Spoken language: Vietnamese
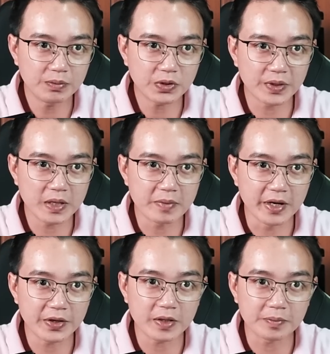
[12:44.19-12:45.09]
tôi đã bị
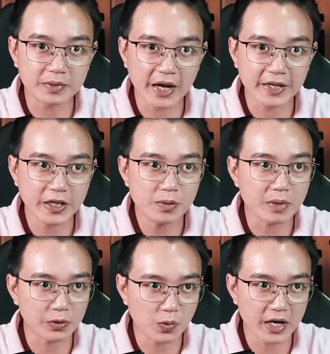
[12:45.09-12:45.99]
nó chụp tay kéo
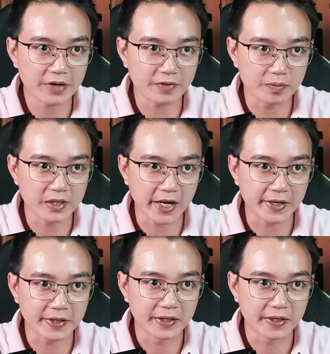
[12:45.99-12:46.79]
mạnh qua căn phòng bên cạnh.